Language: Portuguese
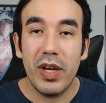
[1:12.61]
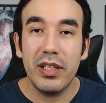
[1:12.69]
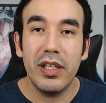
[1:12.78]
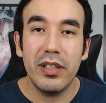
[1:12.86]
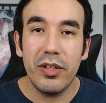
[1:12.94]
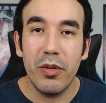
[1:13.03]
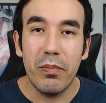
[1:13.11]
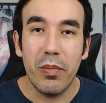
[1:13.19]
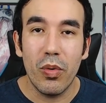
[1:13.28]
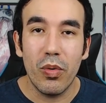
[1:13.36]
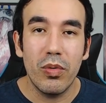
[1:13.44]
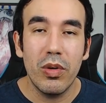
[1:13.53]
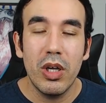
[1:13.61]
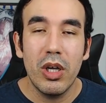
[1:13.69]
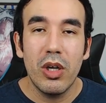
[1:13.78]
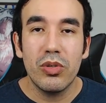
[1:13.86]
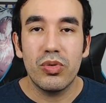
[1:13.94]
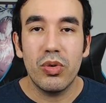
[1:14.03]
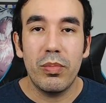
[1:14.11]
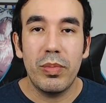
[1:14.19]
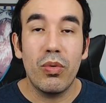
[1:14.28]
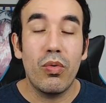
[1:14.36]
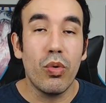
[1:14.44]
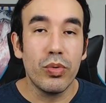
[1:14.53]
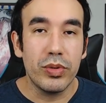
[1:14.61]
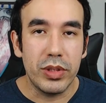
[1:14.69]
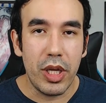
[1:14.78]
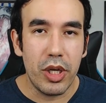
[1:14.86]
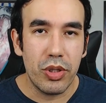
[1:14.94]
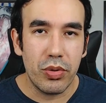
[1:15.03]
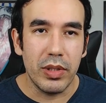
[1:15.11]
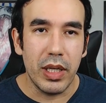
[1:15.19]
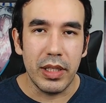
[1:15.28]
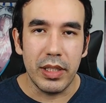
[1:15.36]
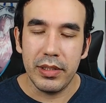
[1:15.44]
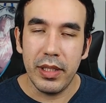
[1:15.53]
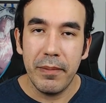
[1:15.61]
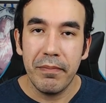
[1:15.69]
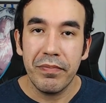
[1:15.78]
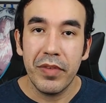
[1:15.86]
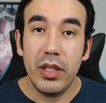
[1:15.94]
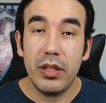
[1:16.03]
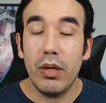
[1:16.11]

vai entender um pouco sobre o contexto delas, né?